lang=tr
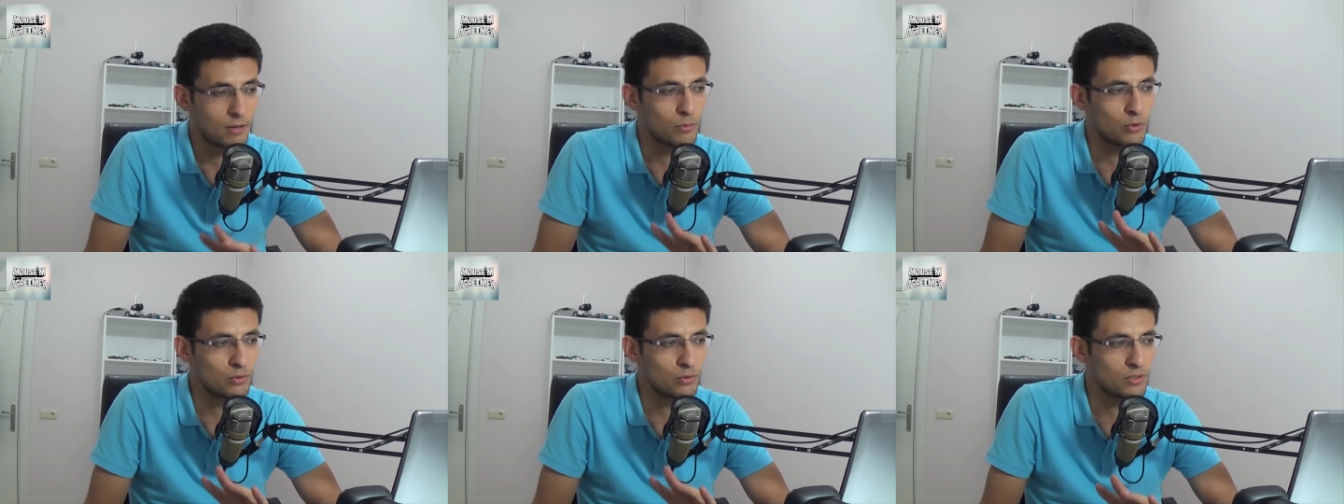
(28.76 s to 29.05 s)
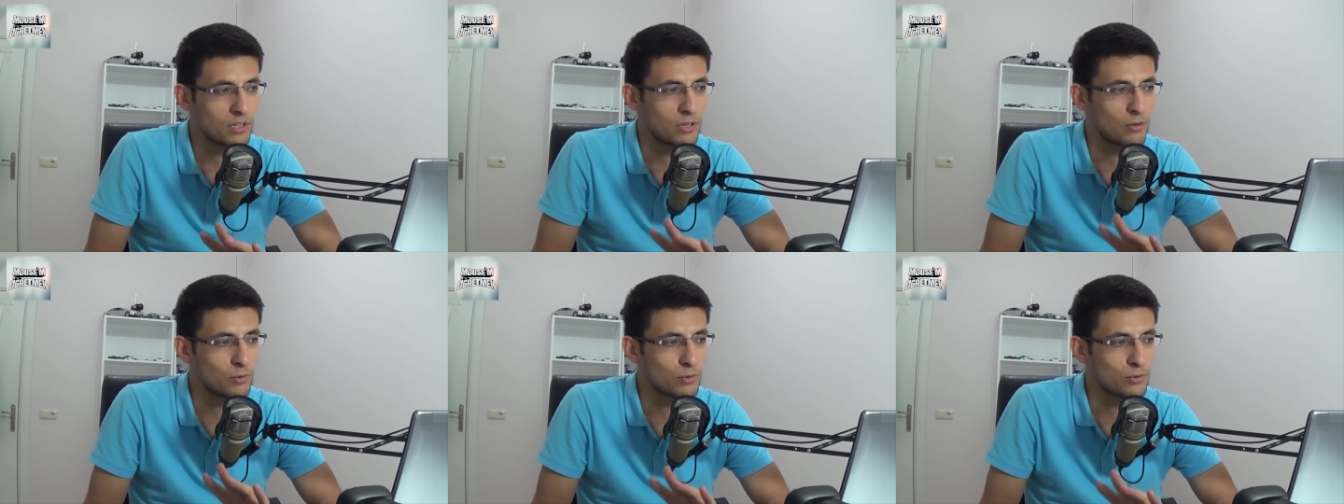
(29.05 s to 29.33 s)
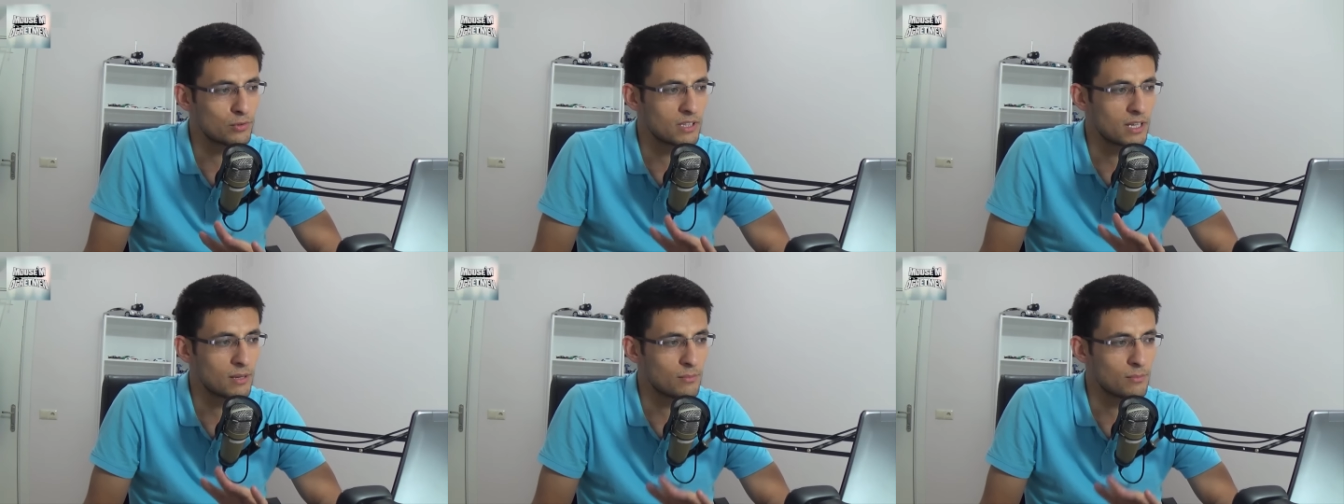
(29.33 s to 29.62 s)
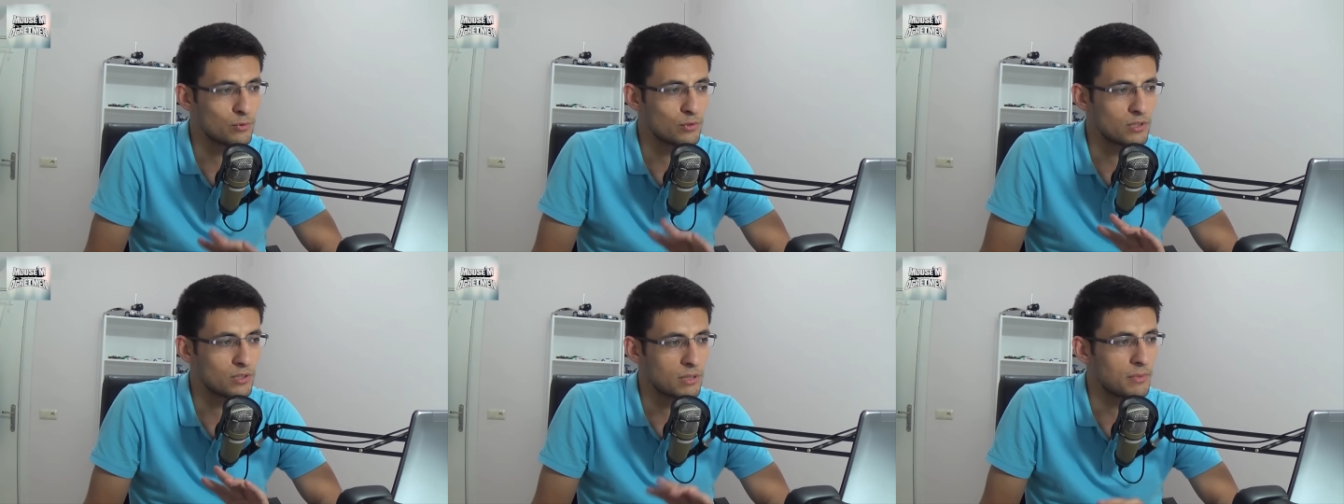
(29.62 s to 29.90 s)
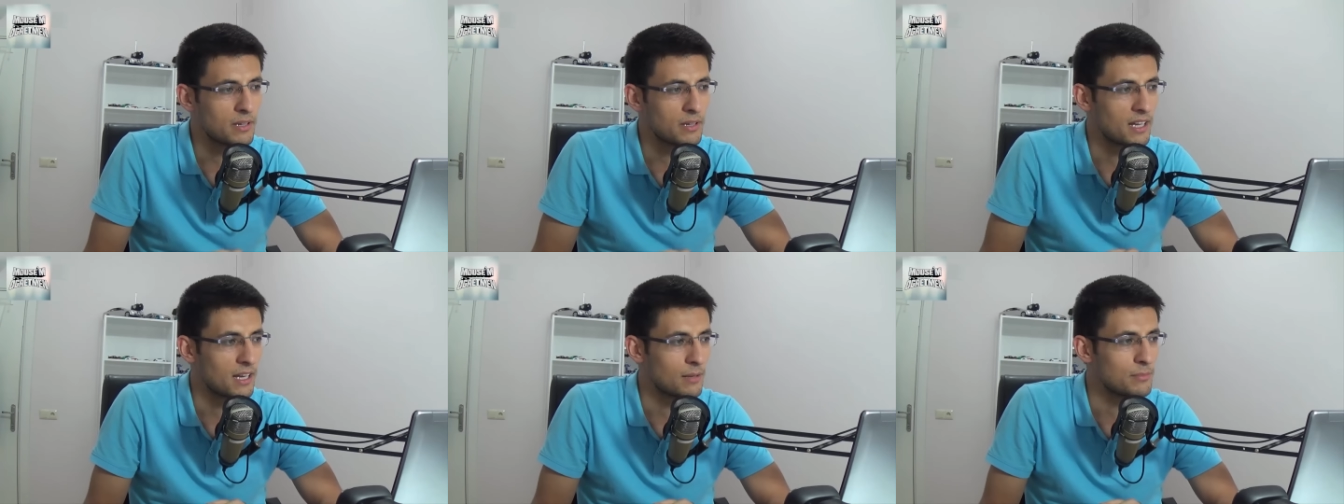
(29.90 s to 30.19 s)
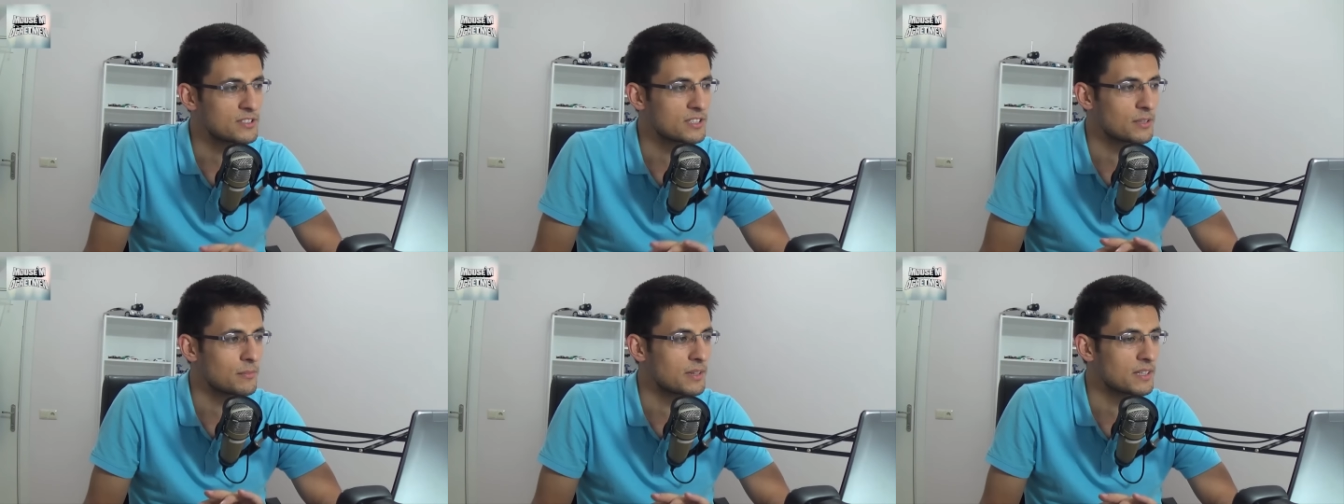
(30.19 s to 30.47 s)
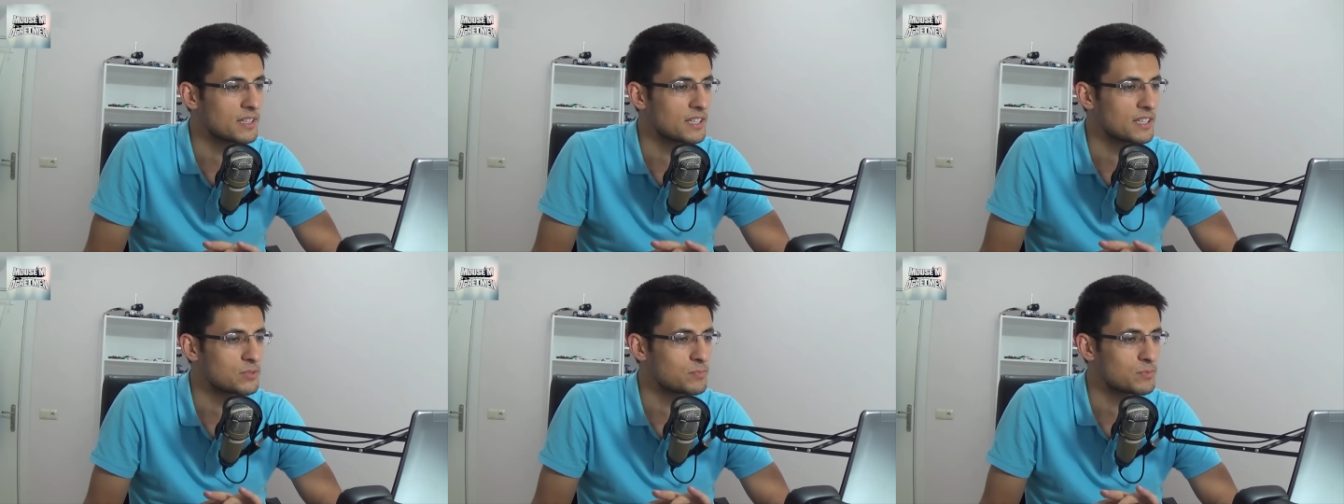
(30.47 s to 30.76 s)
Ama onda, o günden bugüne baya bir
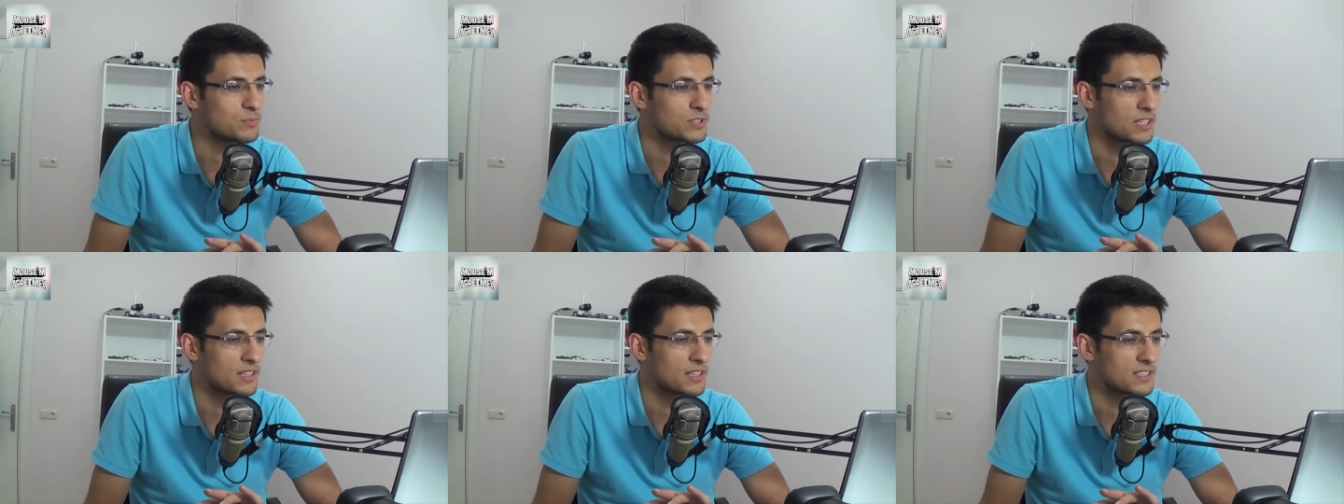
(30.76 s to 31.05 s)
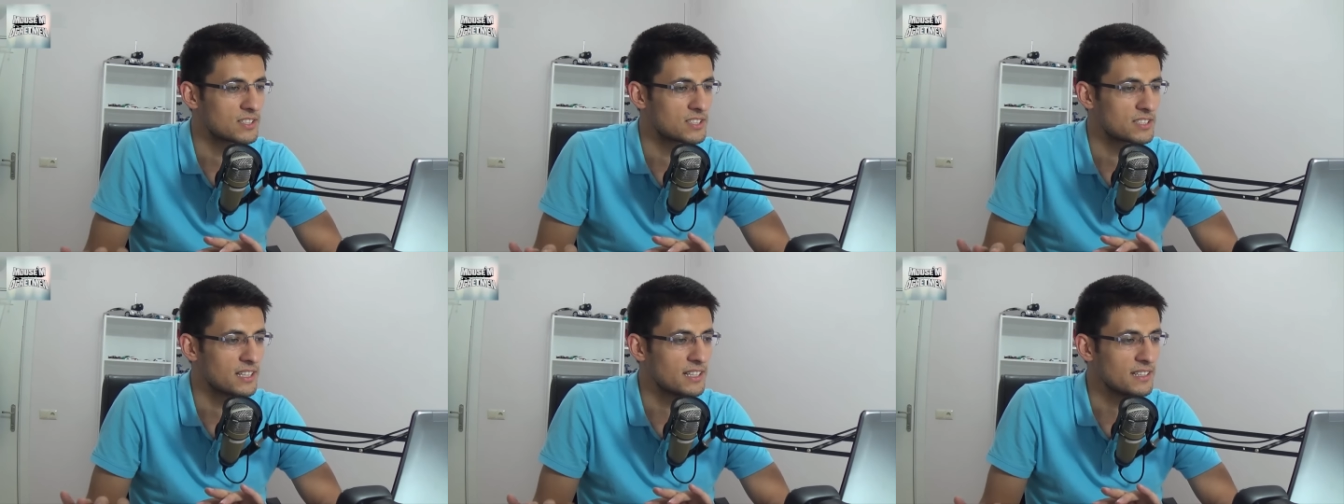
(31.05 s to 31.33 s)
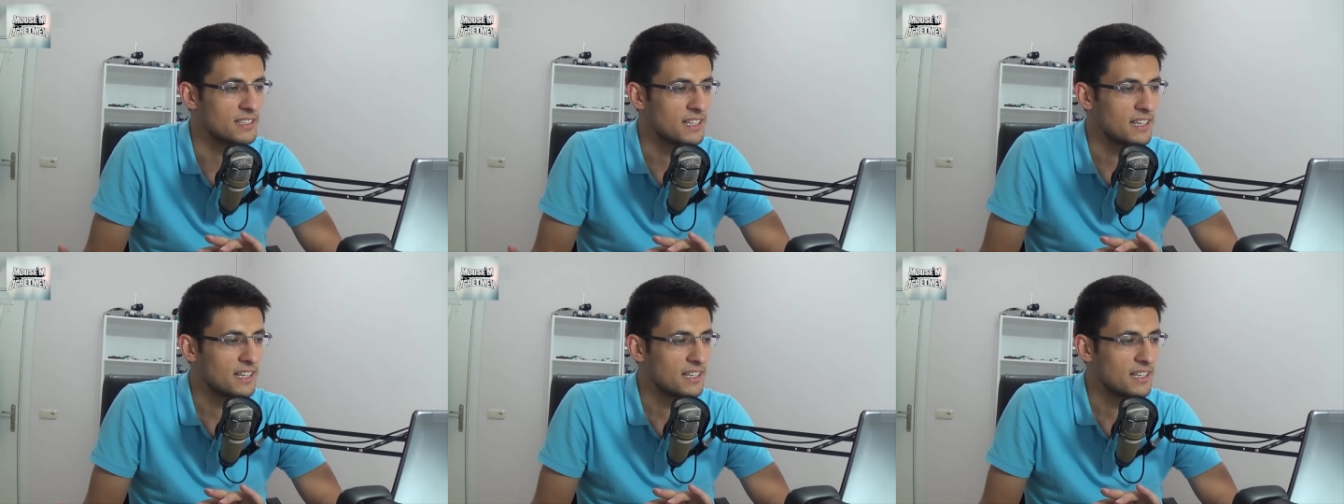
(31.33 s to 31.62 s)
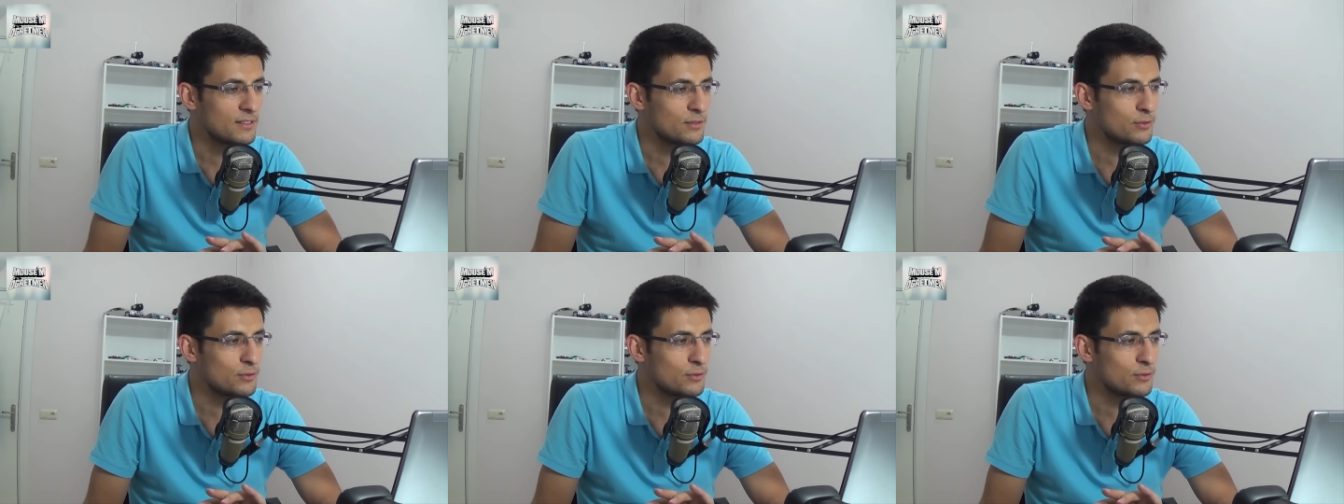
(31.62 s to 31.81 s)
zaman geçmiş anlaşılan